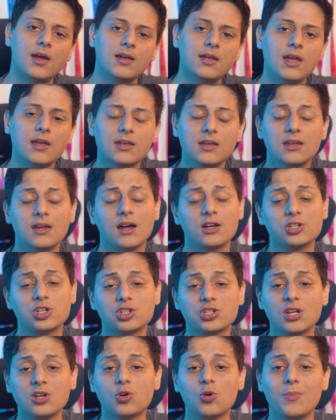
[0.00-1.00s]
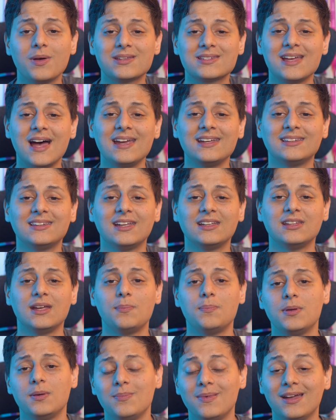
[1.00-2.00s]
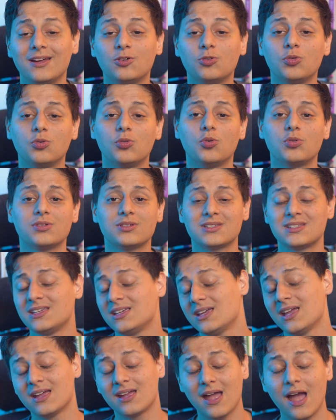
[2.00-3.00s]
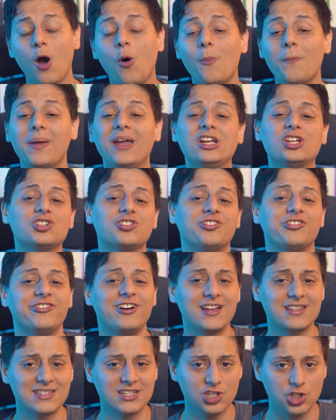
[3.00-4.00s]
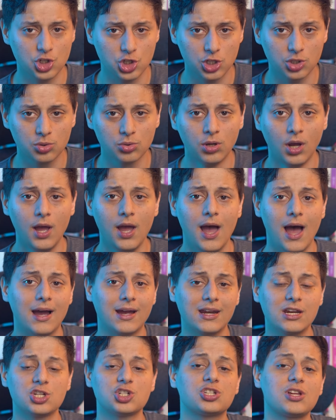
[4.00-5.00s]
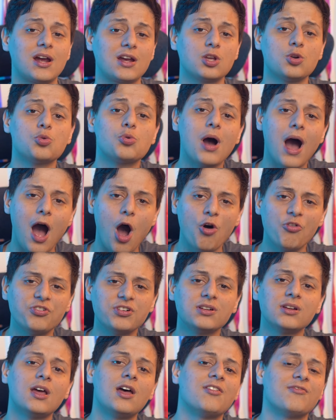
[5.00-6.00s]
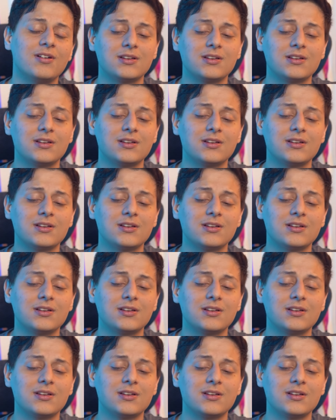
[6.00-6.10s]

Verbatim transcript: E aí a gente tem que começar a entender primeiro se realmente faz sentido acreditar que o halving